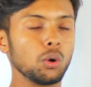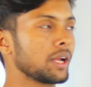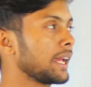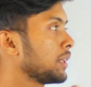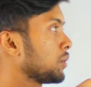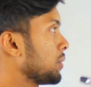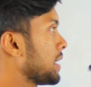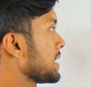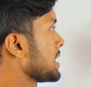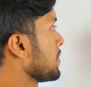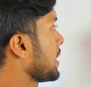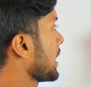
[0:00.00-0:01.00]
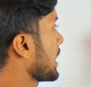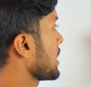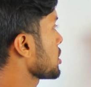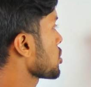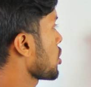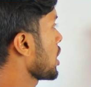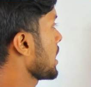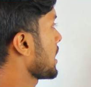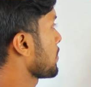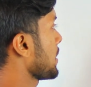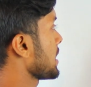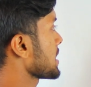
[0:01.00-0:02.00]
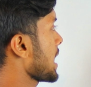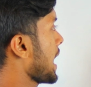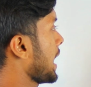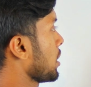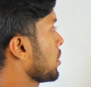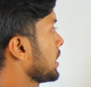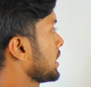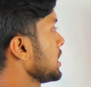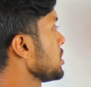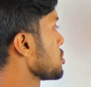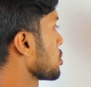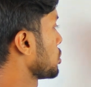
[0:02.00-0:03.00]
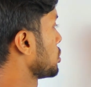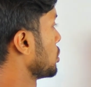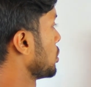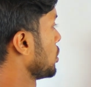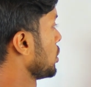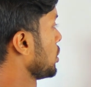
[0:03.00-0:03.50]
ওকে তো ডিসিমেলে এখানে ছয় আর পাঁচ এগারো আর তিন চোদ্দো